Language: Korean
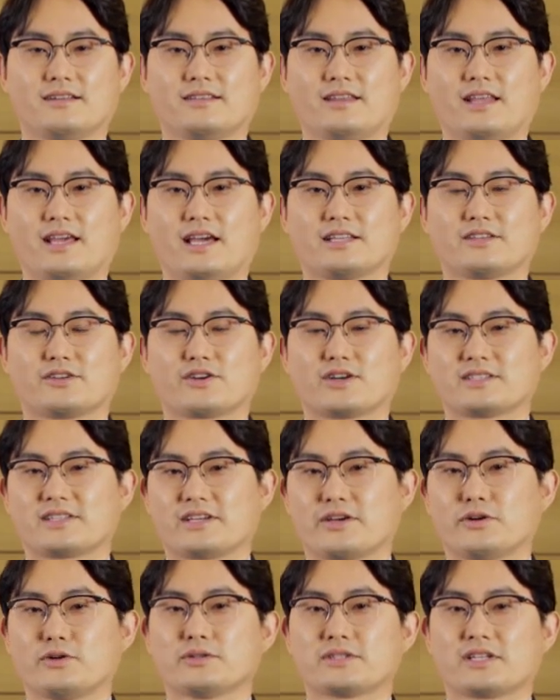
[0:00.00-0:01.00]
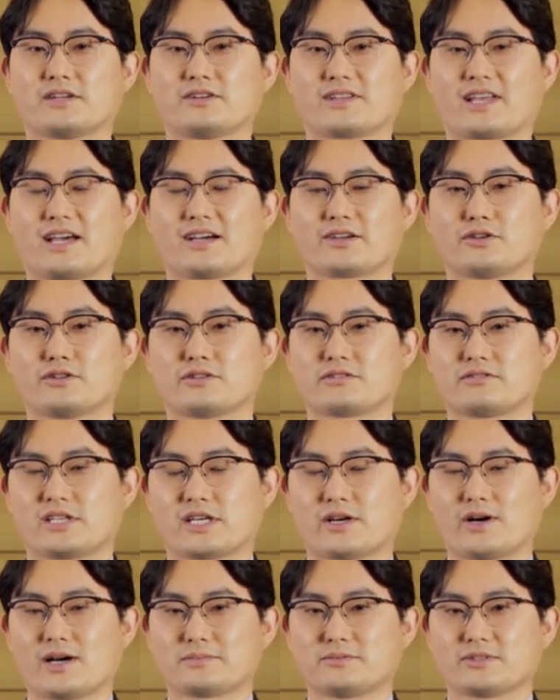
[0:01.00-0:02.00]
네, 안녕하세요. 서울대학교
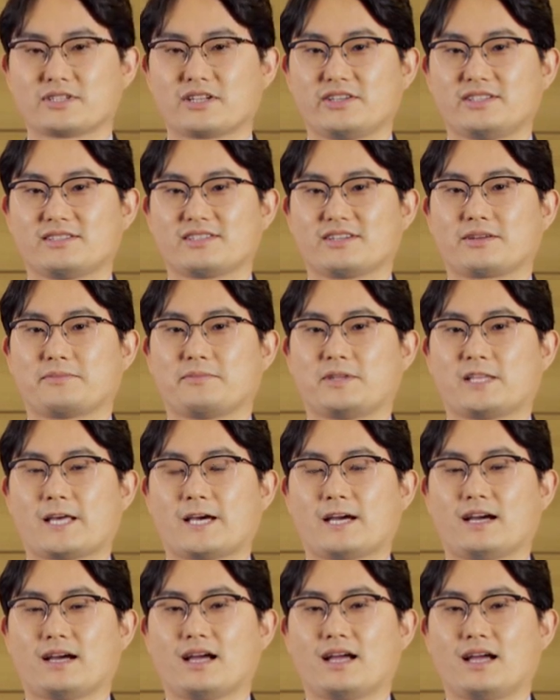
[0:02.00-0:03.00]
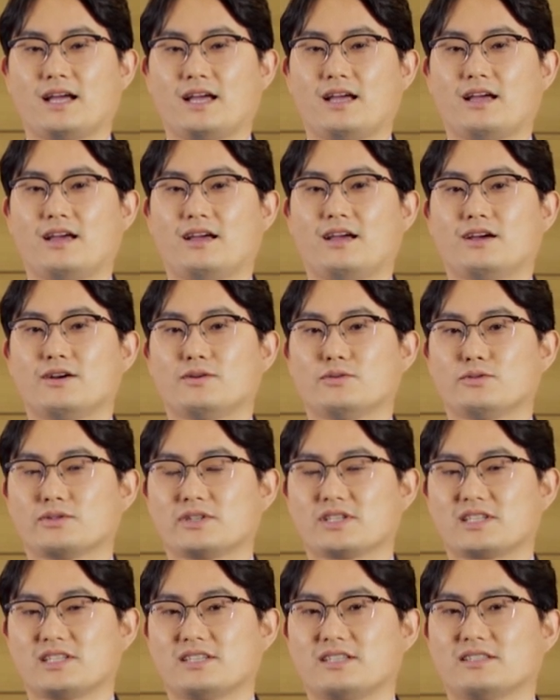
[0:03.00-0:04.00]
수리과학부 서인석입니다.
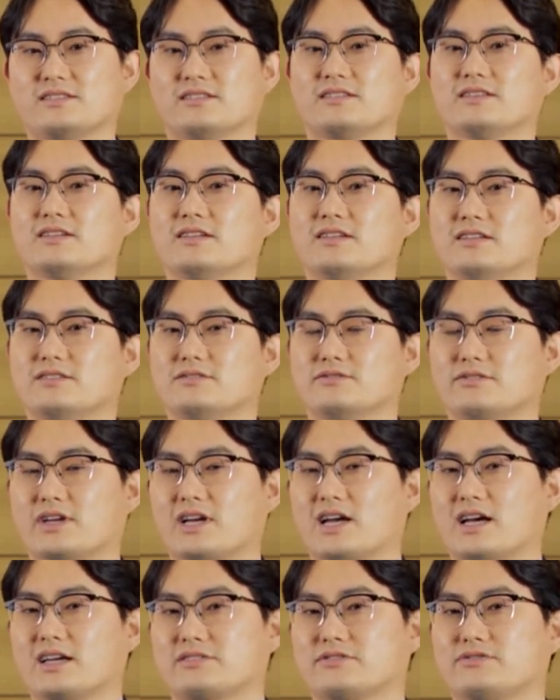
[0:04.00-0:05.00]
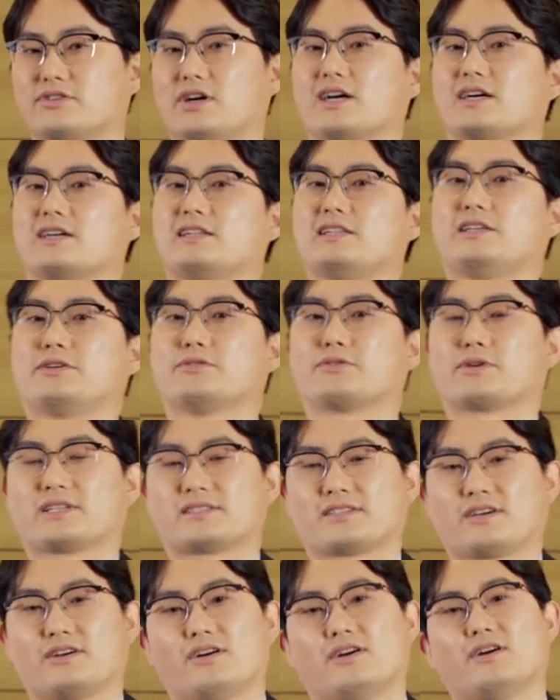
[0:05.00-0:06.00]
오늘은 우리가 수학을
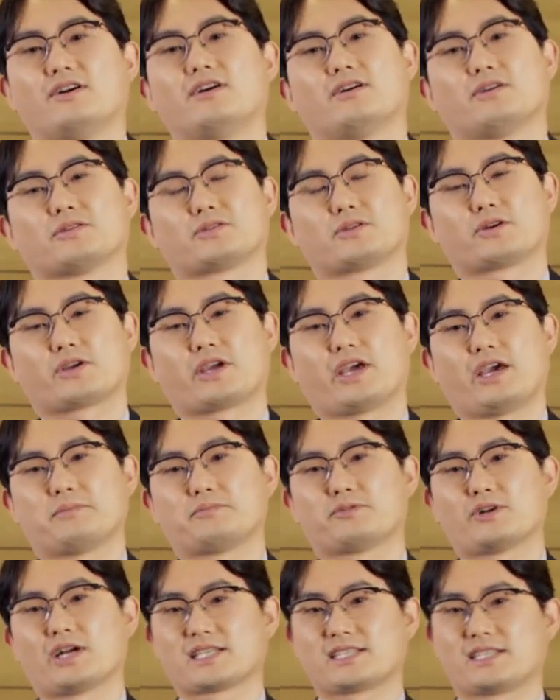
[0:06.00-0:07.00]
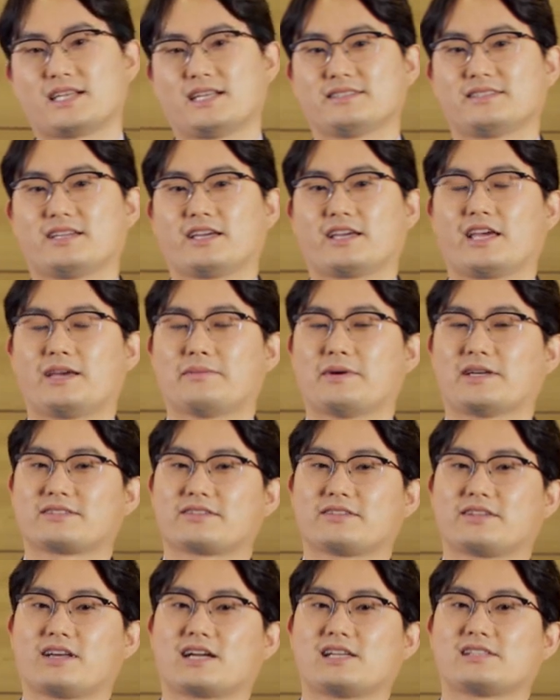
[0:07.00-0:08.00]
이용해서 어떻게 불확실한 세계에
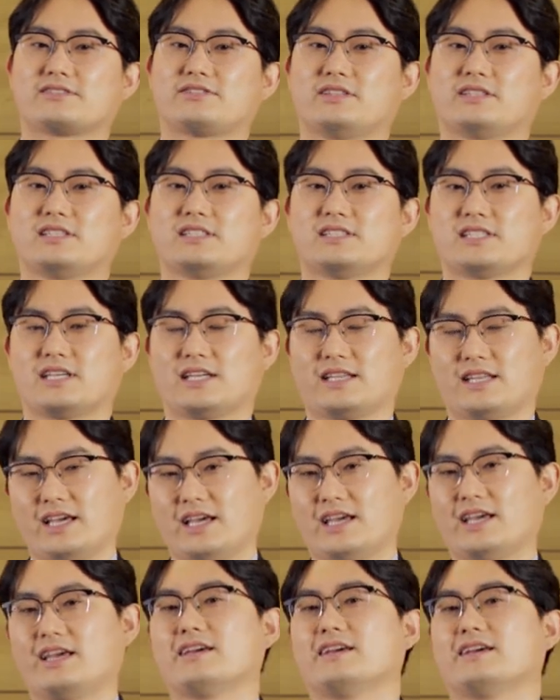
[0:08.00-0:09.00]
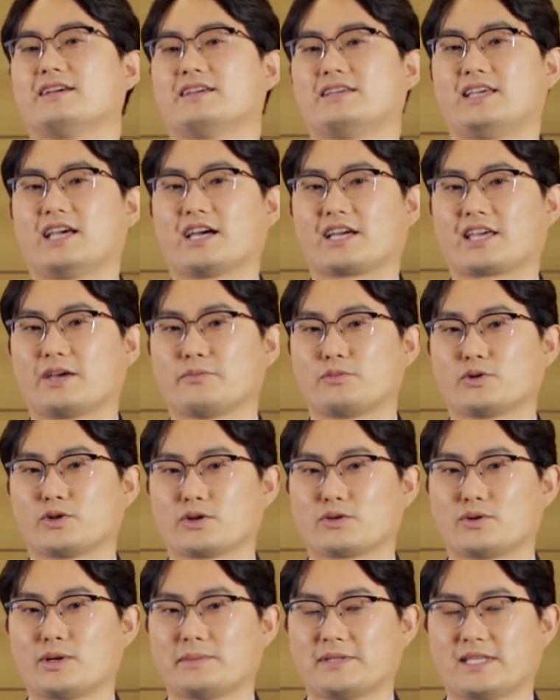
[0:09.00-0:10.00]
맞서 나갈 수 있는지에 대해 이야기해
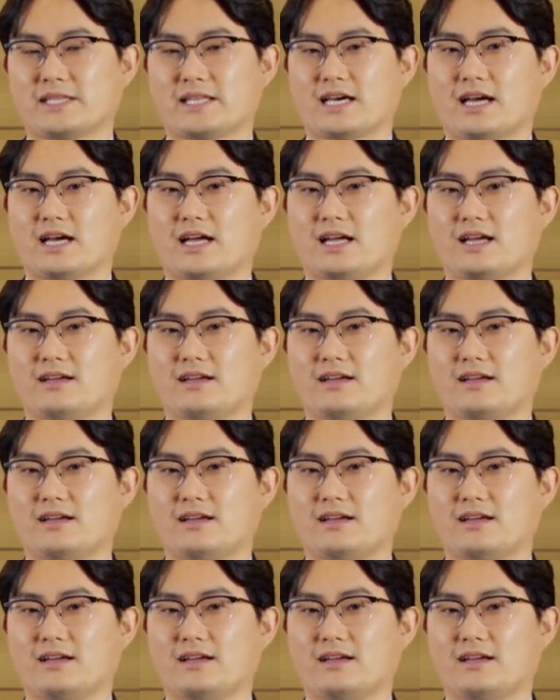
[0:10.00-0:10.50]
보려고 합니다.